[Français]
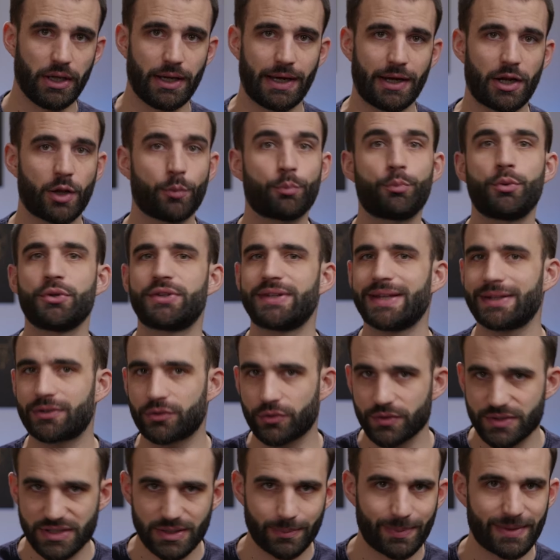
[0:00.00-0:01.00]
Alors
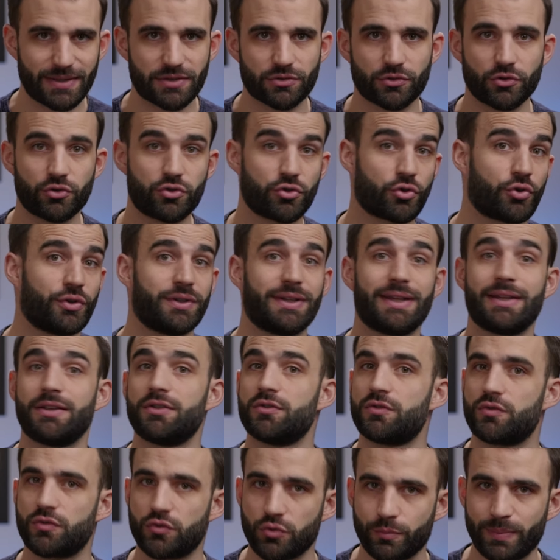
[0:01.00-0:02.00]
peut-être que c'est parce que je
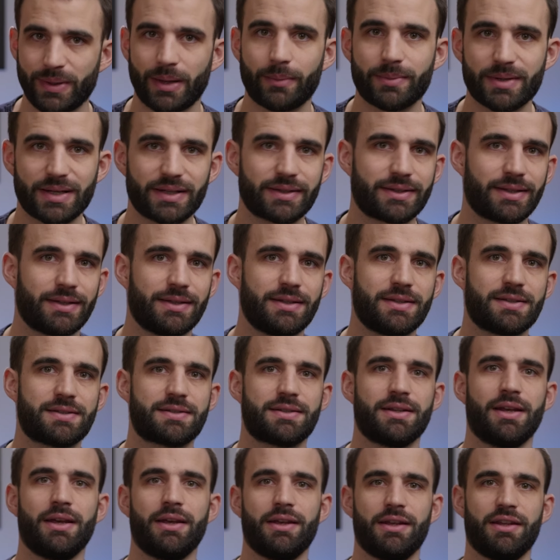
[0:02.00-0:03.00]
connais super bien le
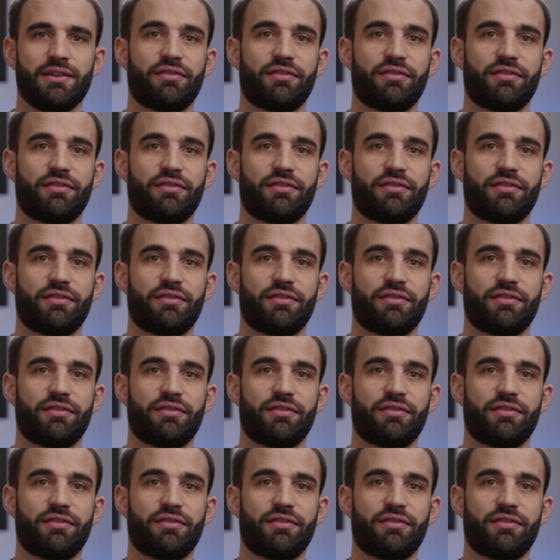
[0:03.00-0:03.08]
tennis